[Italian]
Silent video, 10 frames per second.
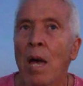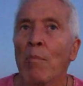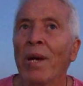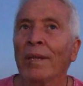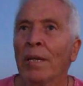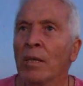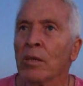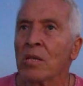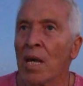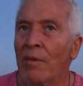Beh,
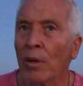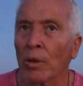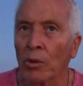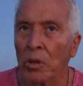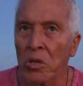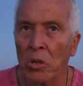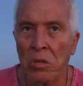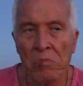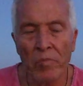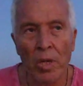intanto Sava, quando
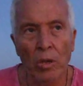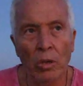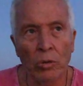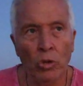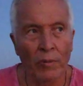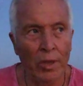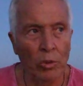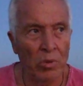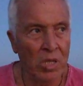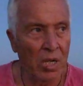io ho
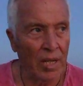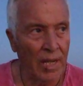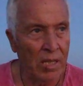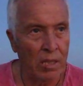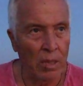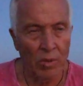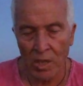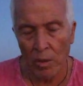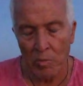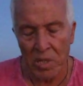trovato questi ragazzi,
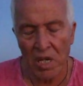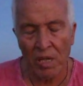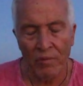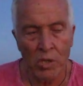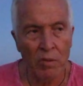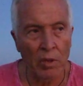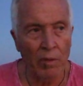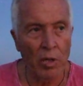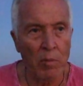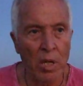questa compagnia che facevano
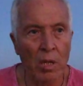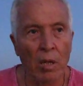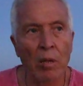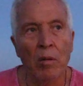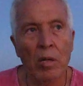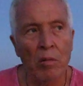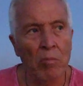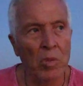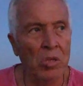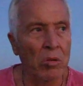lavori miei, eh,
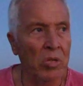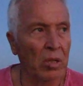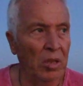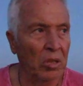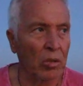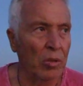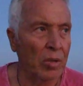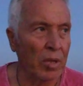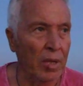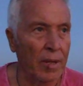mi sono sentito
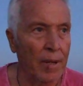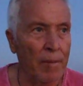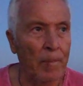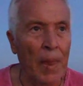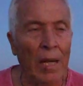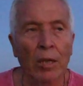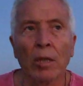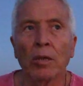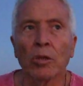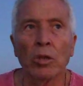con... Ehm, eh,
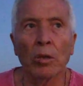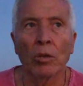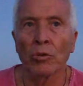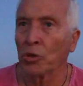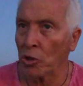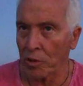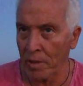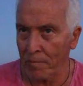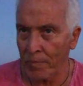con Tony,